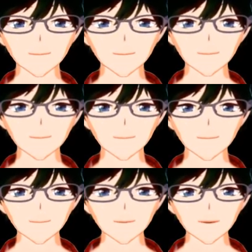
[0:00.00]
うん。
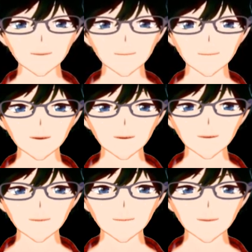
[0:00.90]
まあ、イラストの
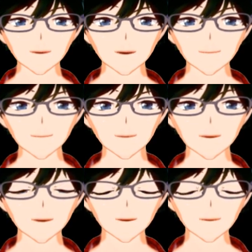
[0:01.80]
ね、可愛さで、
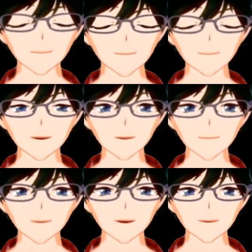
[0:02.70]

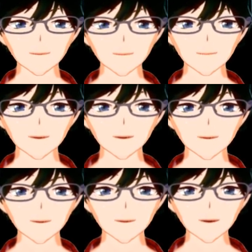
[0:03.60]
えっ、ー、と、まあ、いろん
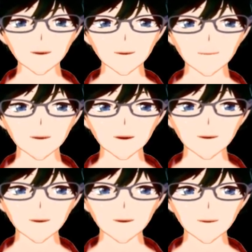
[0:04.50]
なキャラクターがいい
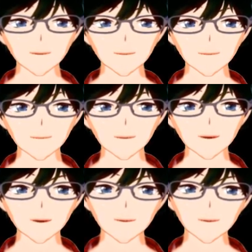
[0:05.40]
よ、あ、い
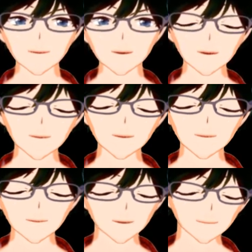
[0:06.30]
いってなると思うんですよ。